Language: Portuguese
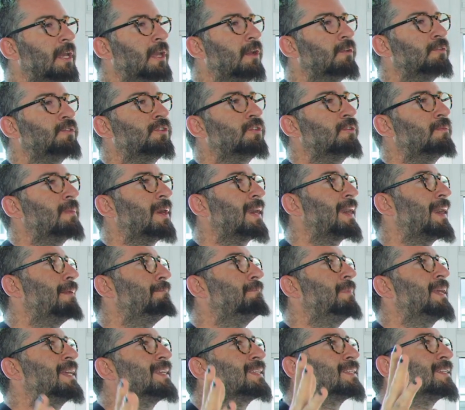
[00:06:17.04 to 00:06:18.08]
eu tinha uma
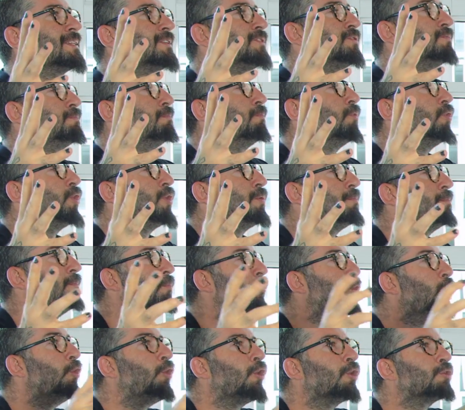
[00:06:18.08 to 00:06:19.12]
cabeça de boi
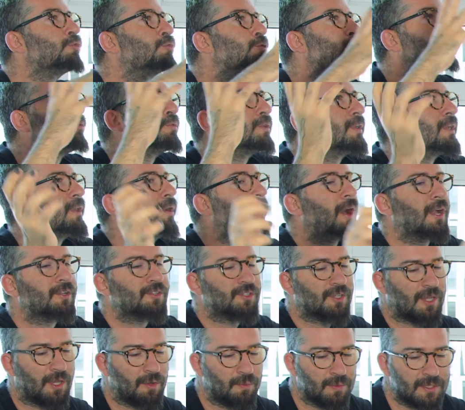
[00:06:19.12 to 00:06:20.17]
morto, que eu
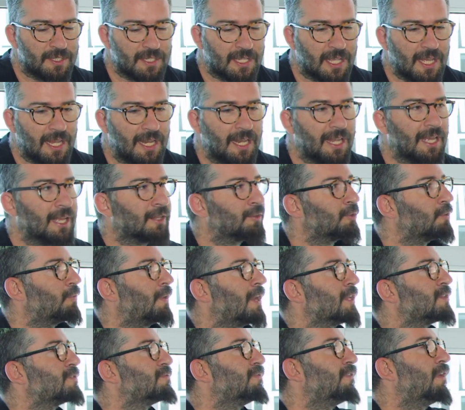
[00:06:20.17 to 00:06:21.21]
achei um esqueleto no
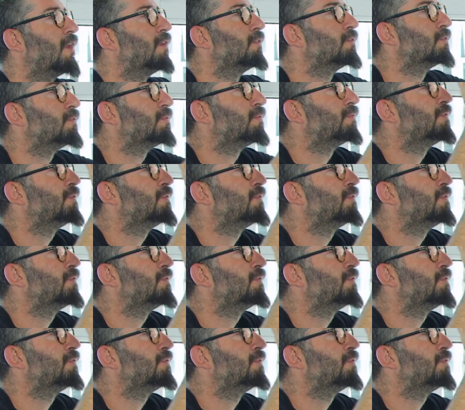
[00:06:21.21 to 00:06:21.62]
asfalto,